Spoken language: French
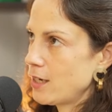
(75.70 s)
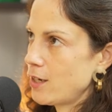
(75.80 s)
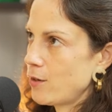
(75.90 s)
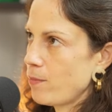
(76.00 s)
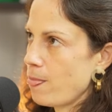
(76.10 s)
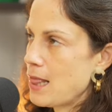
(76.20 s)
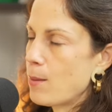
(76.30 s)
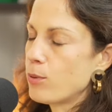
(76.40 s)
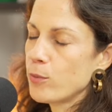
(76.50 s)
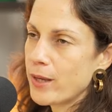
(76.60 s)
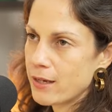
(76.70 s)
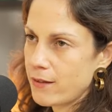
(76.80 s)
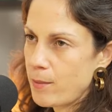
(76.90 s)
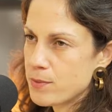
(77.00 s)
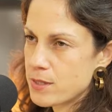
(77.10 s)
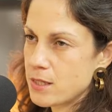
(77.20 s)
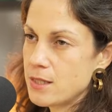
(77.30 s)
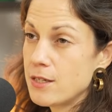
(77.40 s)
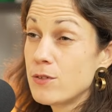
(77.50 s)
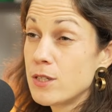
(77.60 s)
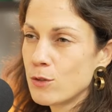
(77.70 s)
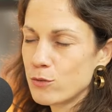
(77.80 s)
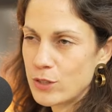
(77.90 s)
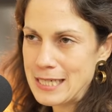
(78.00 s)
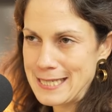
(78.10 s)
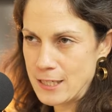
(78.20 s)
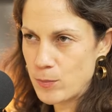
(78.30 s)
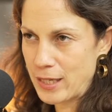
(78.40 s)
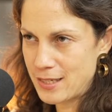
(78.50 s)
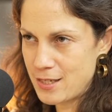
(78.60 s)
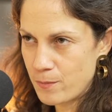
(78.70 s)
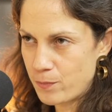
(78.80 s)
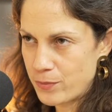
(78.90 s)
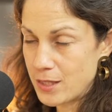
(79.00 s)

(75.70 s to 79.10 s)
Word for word: la première étape, c'est de définir en fait les expertises